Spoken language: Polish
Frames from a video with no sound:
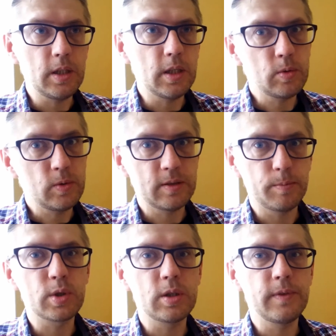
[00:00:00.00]
ile tu
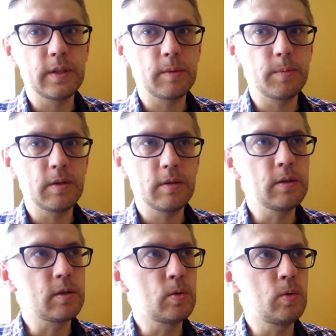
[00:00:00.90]
jest możliwe jakby
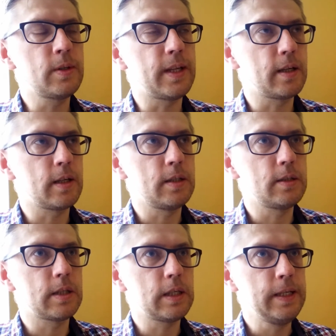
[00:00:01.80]
y, górna
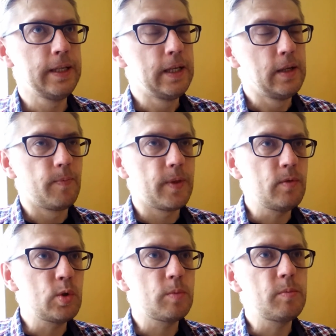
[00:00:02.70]
granica. No
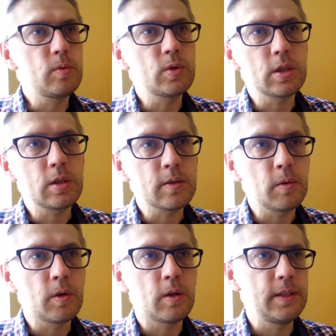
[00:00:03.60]
wyszło mu, że to
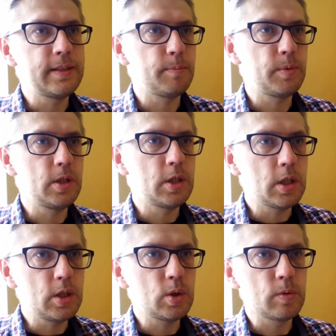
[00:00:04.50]
są okolice
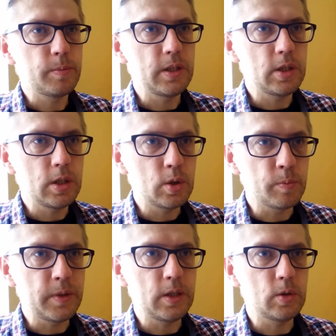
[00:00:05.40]

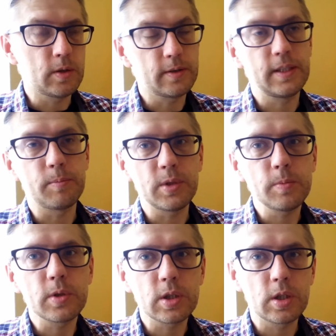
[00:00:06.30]
50-55 kostek,
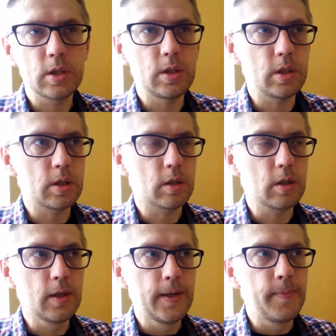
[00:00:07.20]
być może
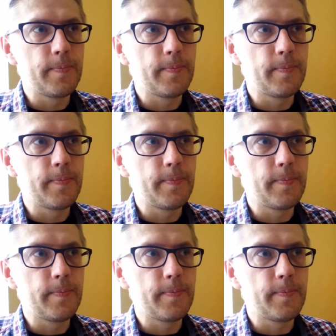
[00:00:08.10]
60. E,